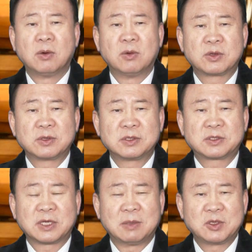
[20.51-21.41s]
오늘은
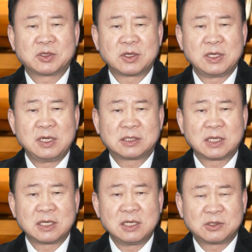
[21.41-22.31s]
잠언서
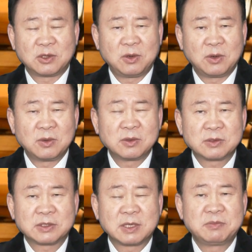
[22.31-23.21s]
1장 1절로
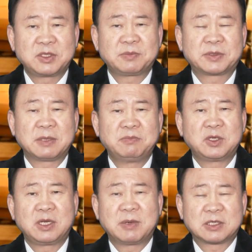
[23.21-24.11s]

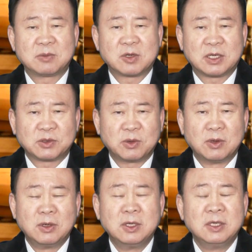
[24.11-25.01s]
33절의 말씀을 가지고